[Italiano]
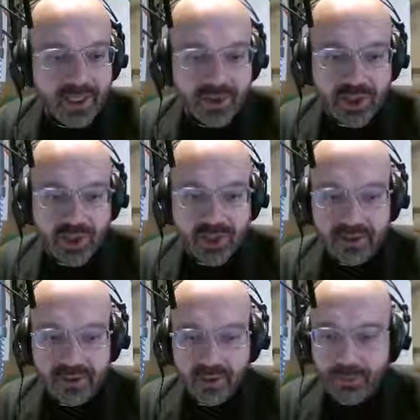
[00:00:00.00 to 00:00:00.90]
c'è
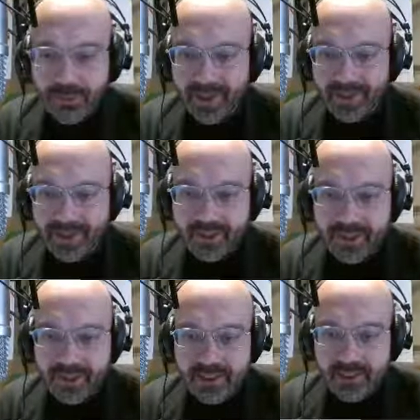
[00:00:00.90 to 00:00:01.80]
troppa
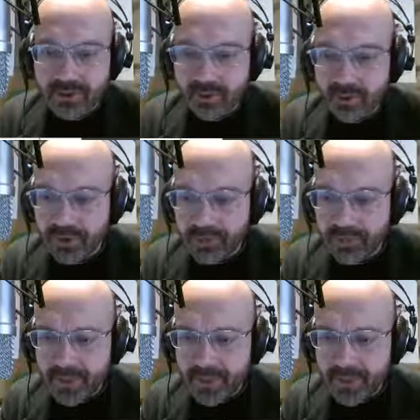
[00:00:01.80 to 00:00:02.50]
devastazione.